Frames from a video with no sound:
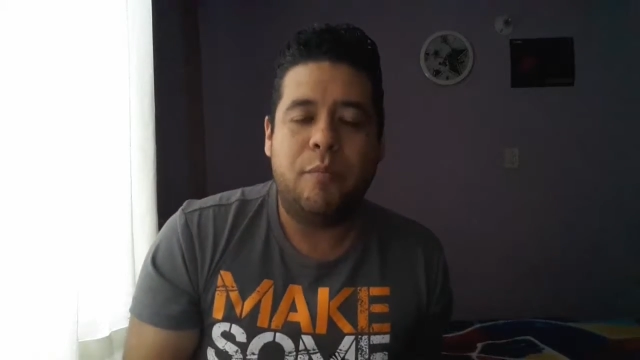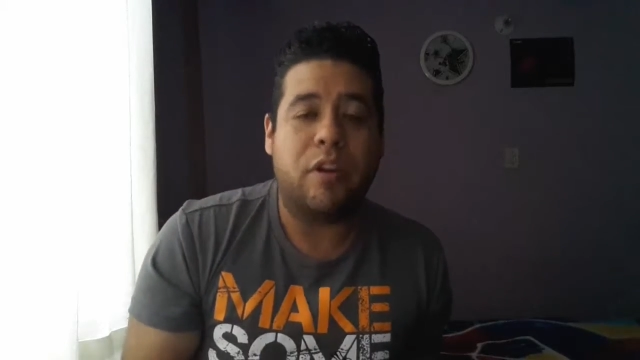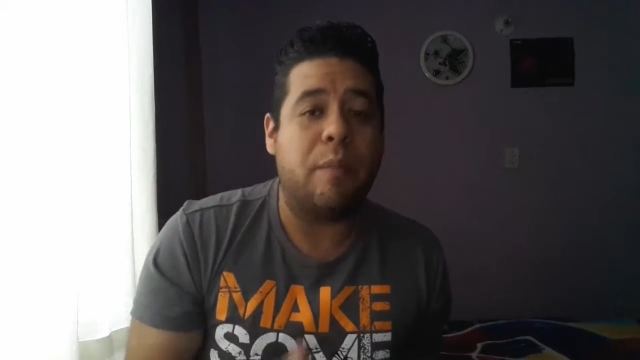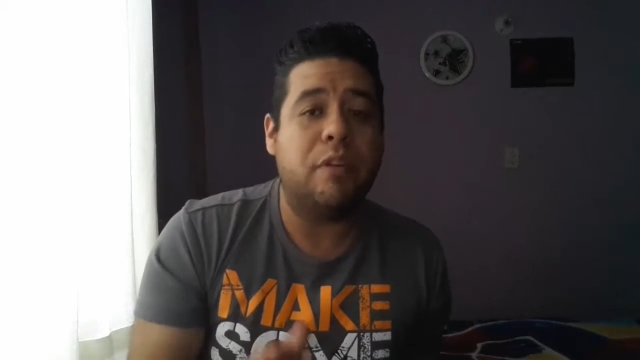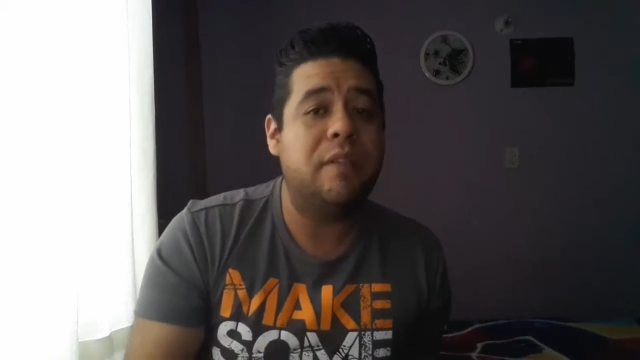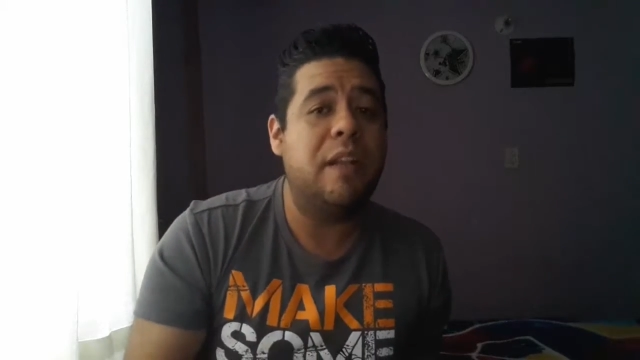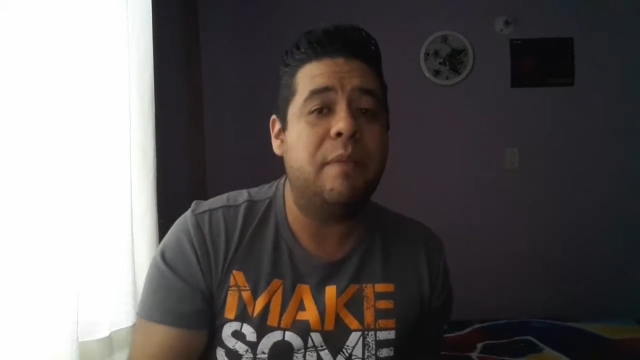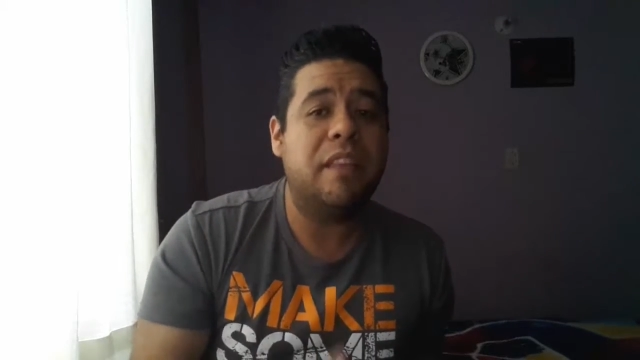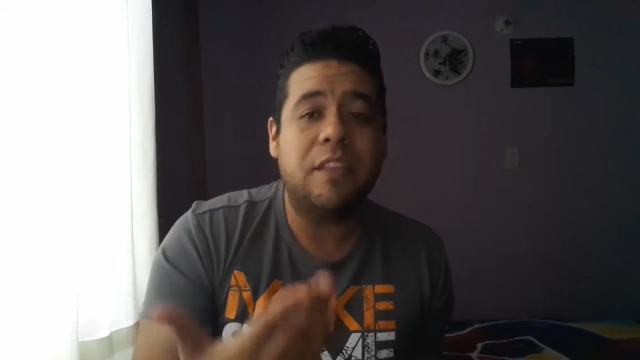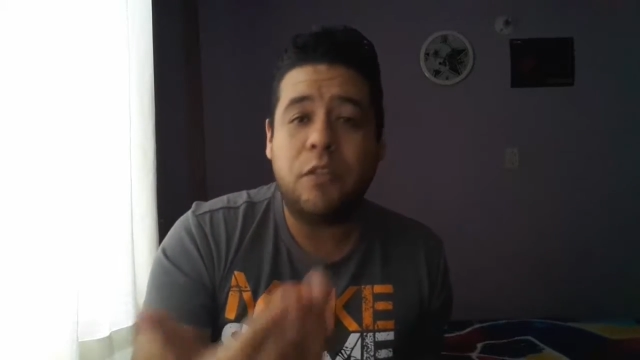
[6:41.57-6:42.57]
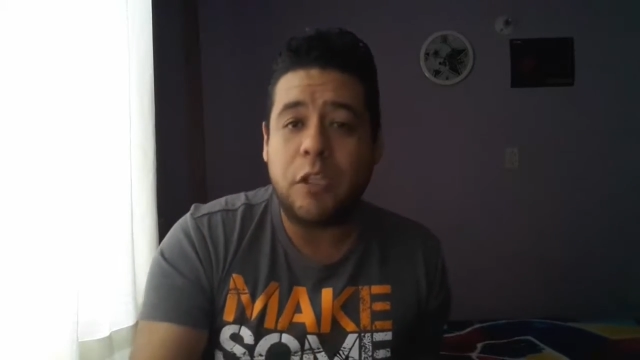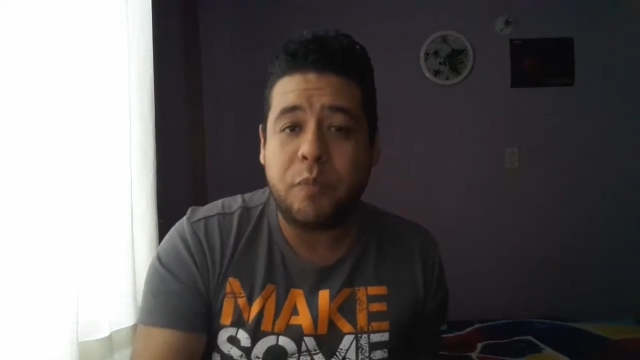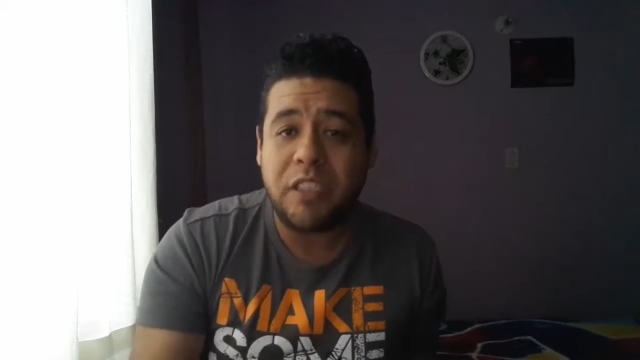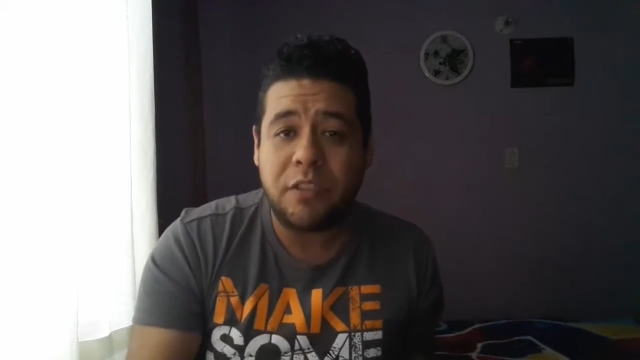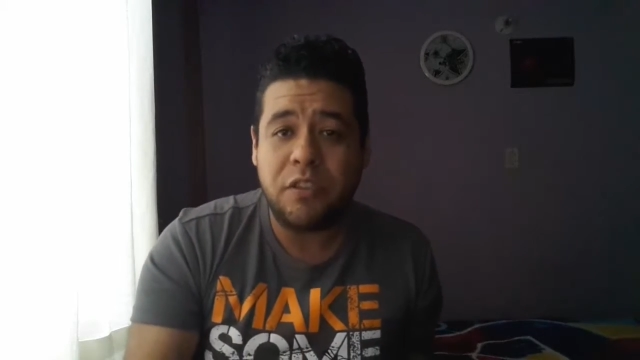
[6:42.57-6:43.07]
Porque posiblemente eso,
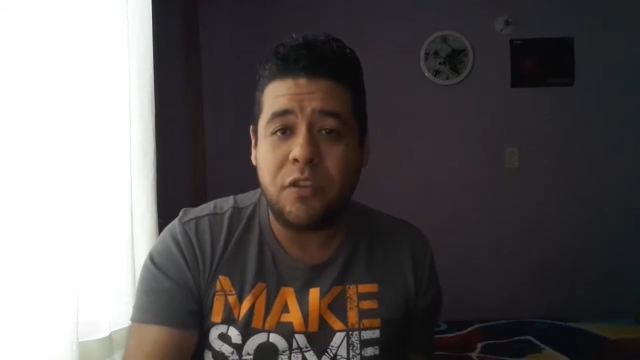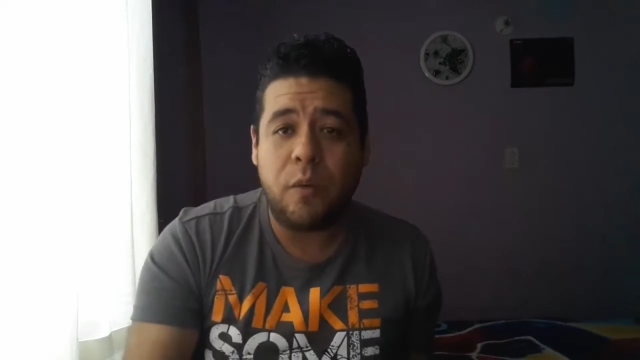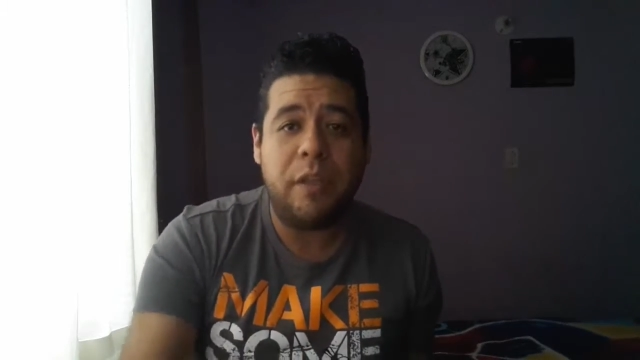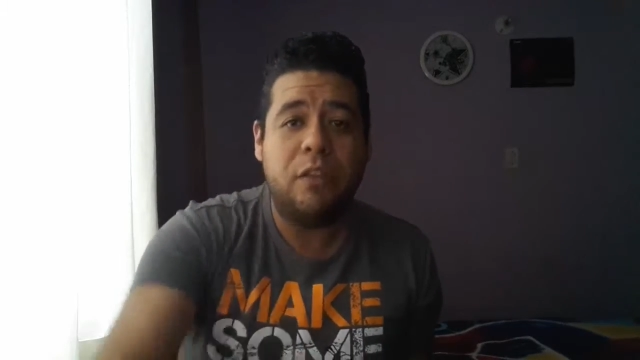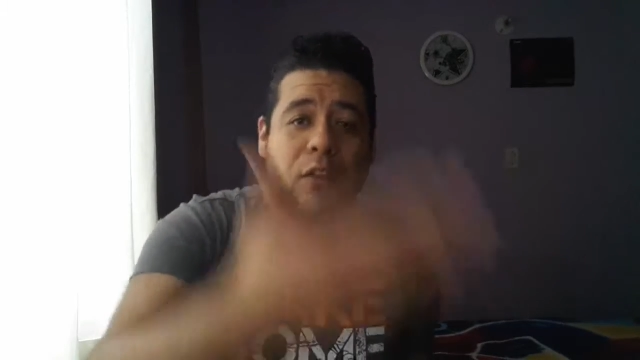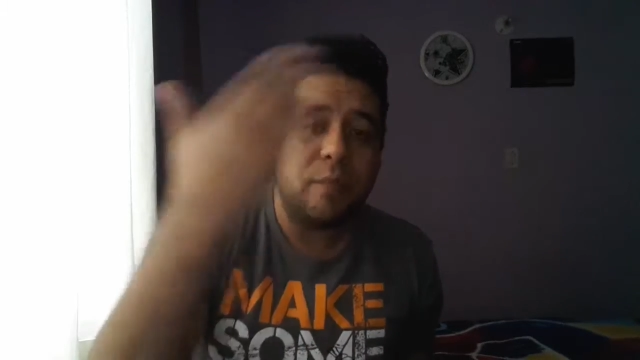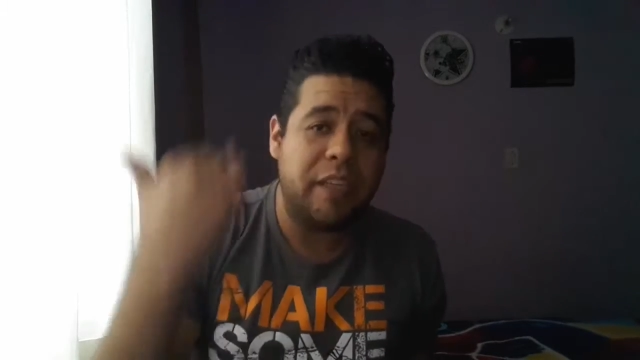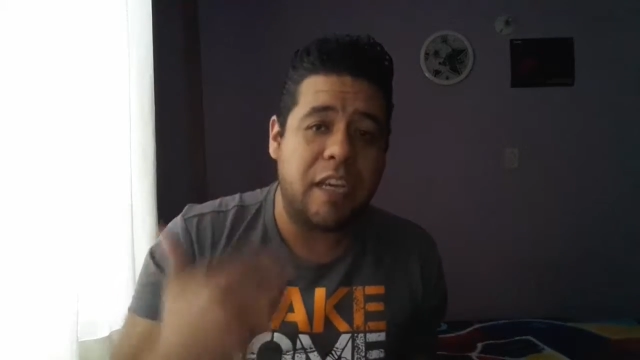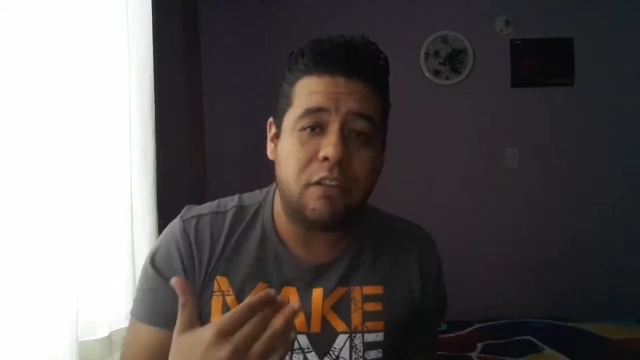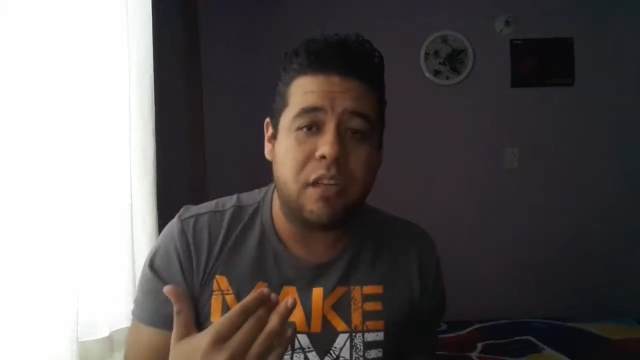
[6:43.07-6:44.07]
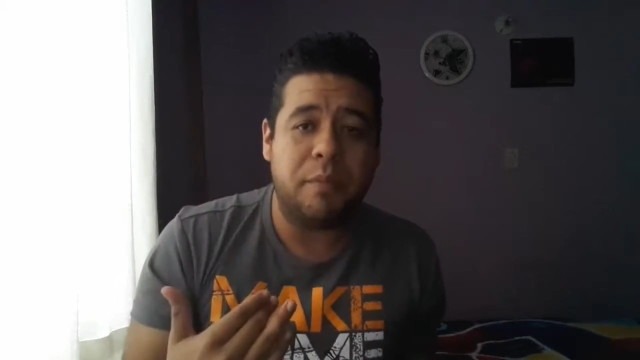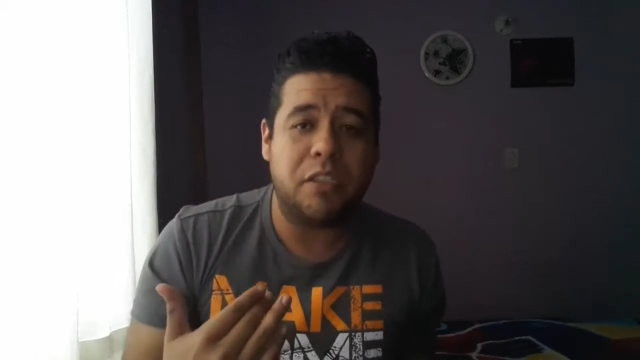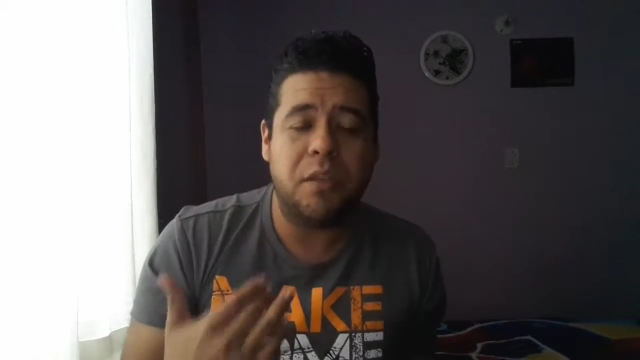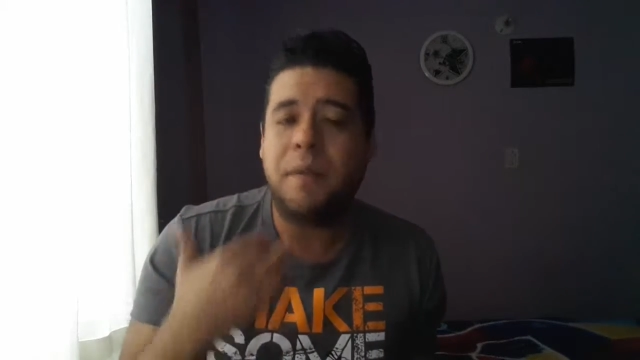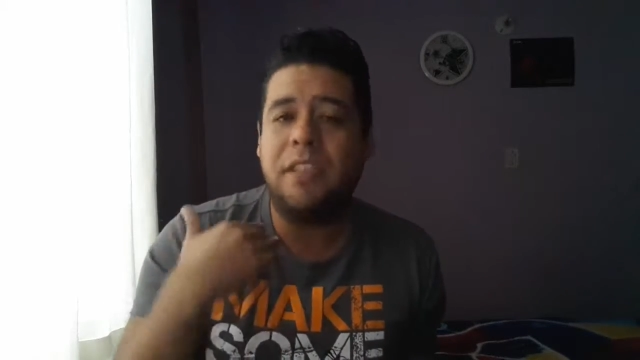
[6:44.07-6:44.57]
después de esos cinco minutos va a llegar otra
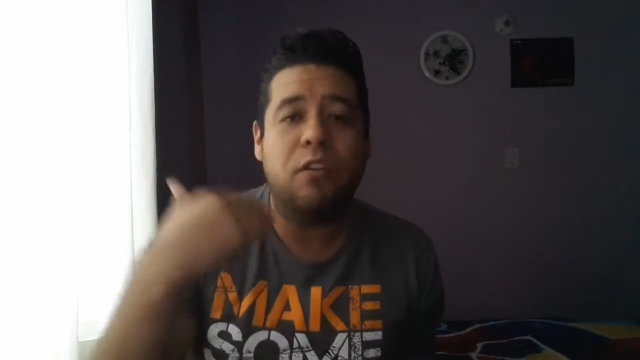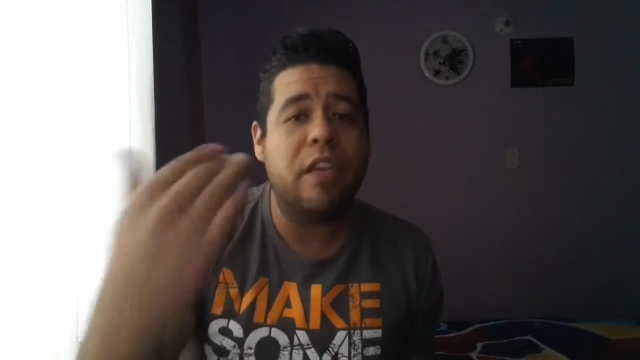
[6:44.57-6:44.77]
persona y decir,